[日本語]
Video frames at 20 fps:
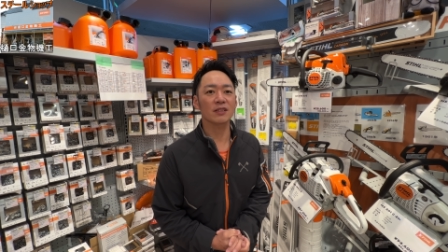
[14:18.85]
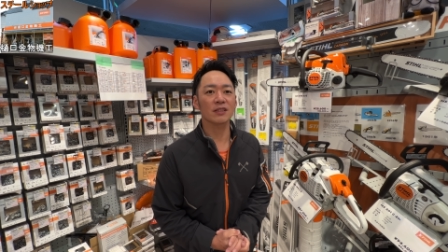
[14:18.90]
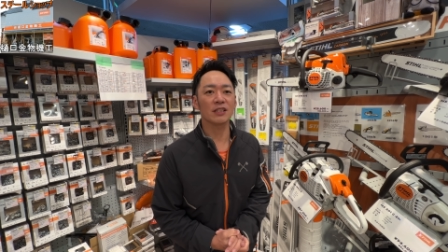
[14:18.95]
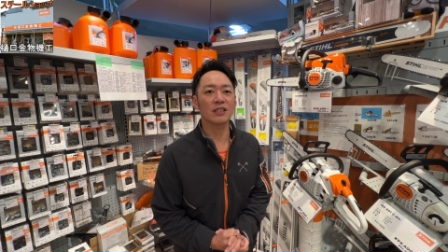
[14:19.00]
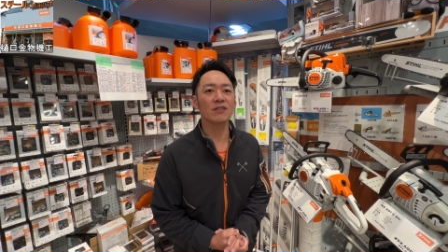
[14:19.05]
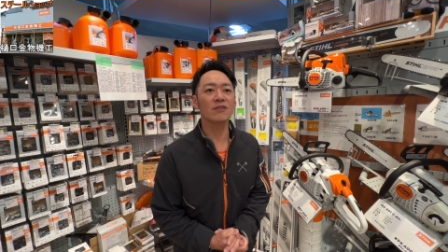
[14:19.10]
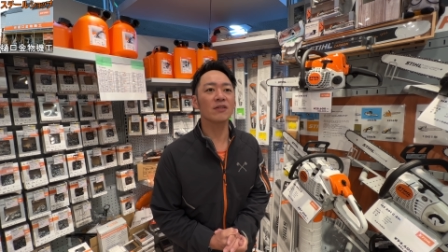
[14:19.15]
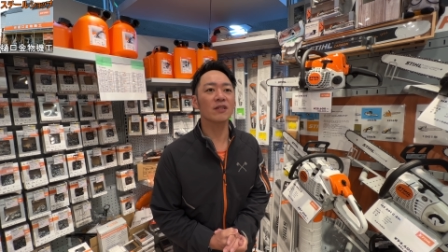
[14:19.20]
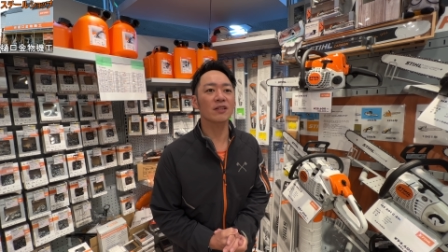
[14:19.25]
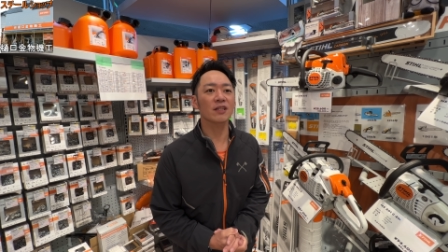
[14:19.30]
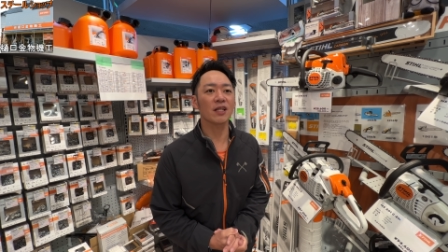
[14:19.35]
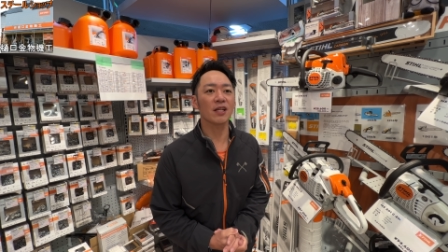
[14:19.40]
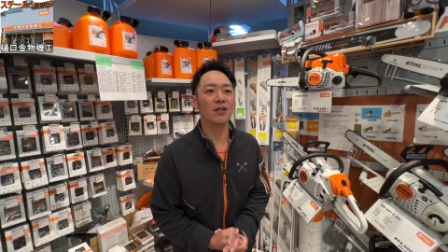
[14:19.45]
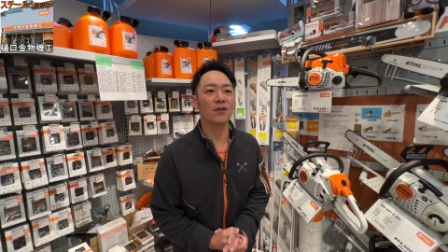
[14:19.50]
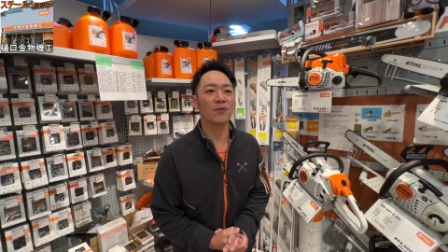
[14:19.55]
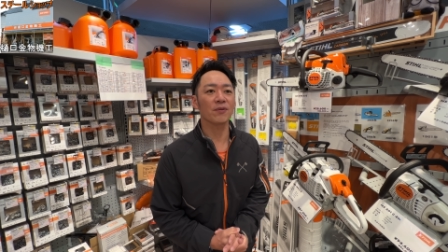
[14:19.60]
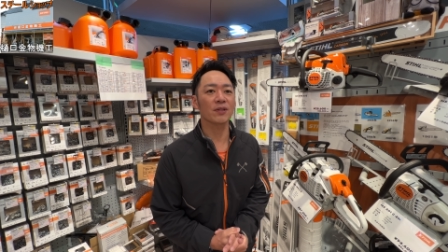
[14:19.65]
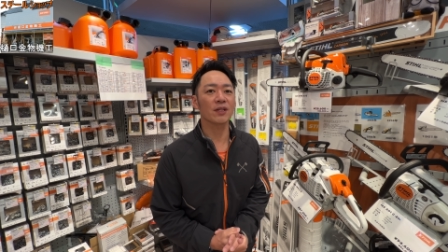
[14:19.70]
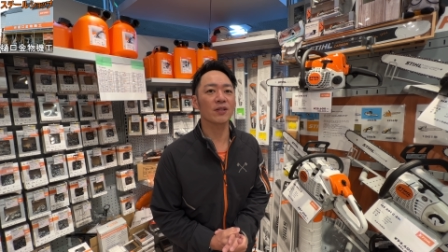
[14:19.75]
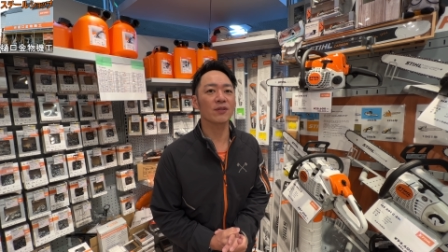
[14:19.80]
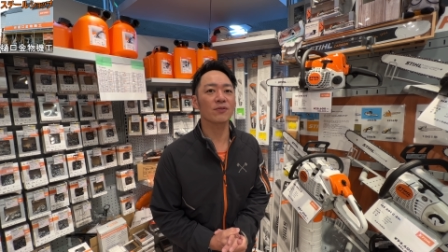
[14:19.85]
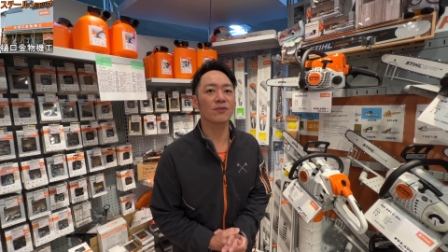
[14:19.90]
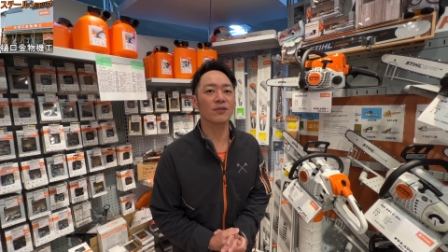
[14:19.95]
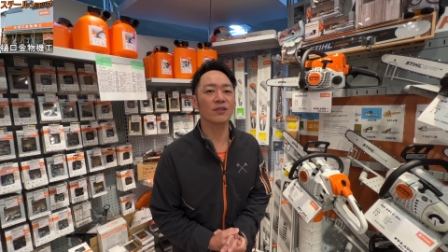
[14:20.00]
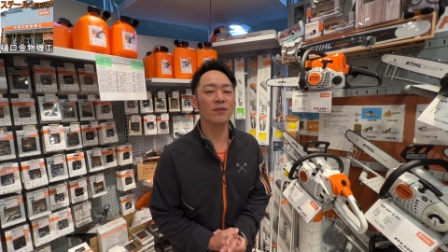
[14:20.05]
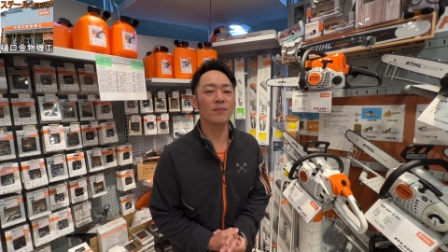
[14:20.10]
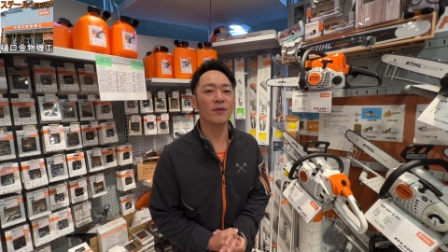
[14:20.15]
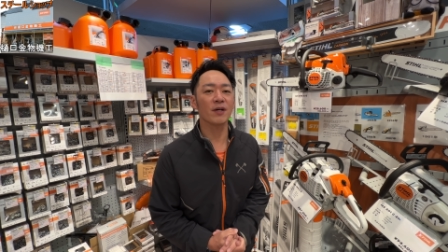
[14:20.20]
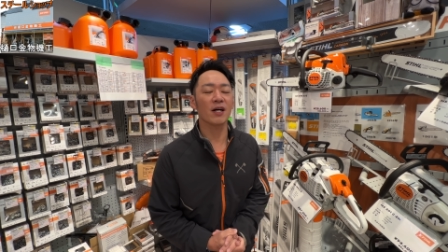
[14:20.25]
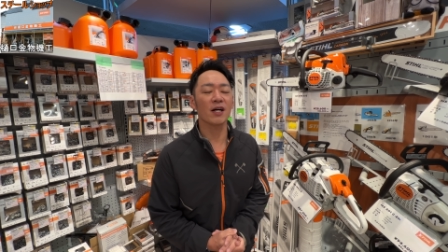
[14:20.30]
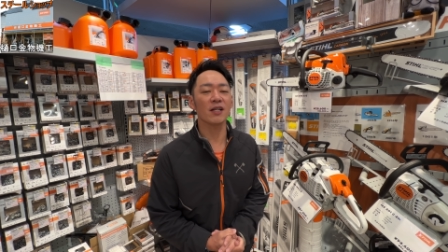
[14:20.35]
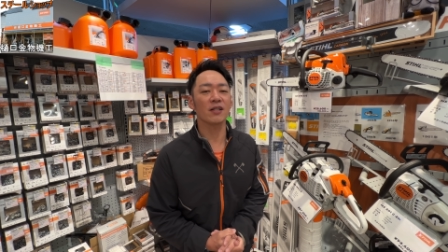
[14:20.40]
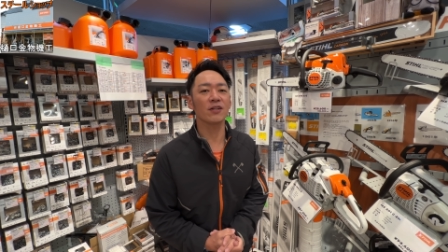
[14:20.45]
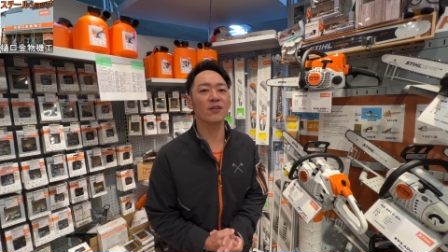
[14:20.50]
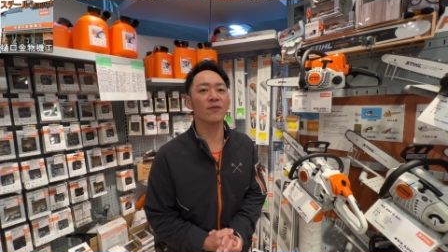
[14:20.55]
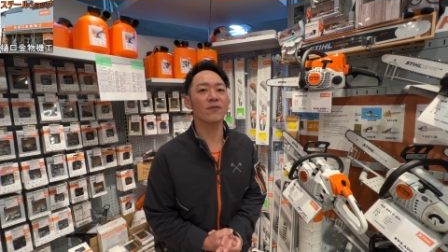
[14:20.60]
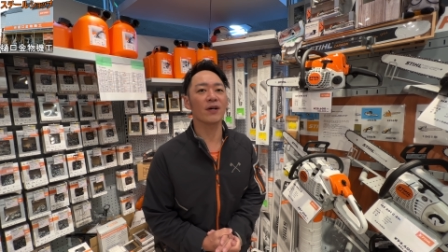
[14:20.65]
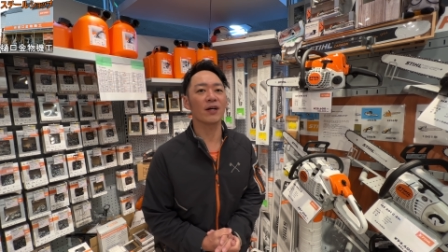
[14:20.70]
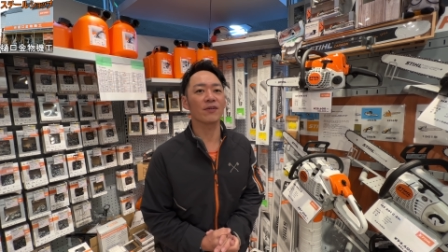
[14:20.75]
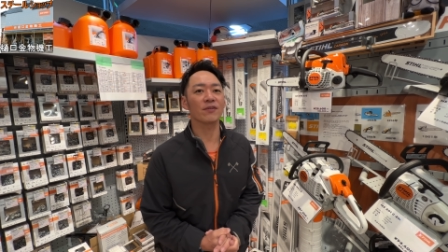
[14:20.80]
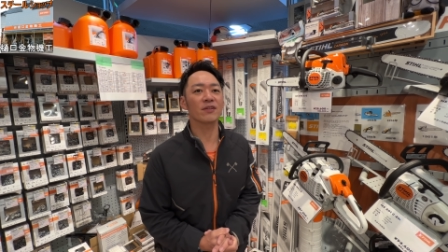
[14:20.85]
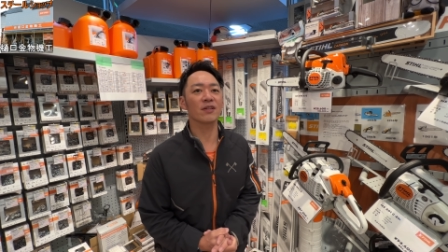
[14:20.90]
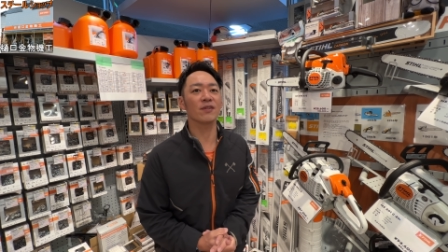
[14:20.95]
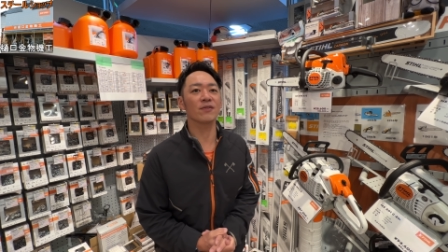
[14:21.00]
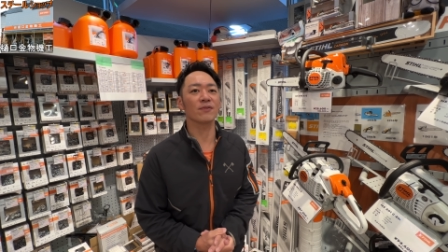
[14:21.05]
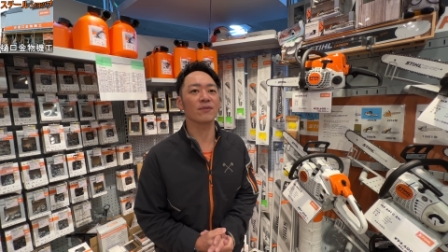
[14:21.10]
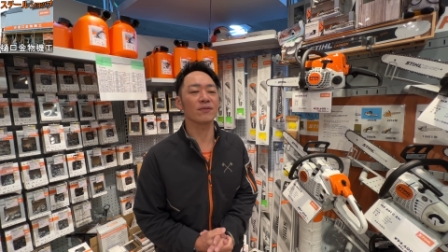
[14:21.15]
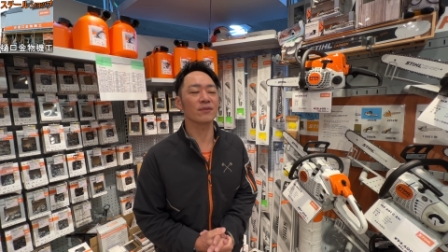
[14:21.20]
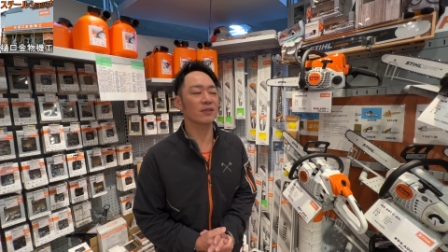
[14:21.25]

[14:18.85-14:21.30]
いくら軽量だといっても排気量はある程度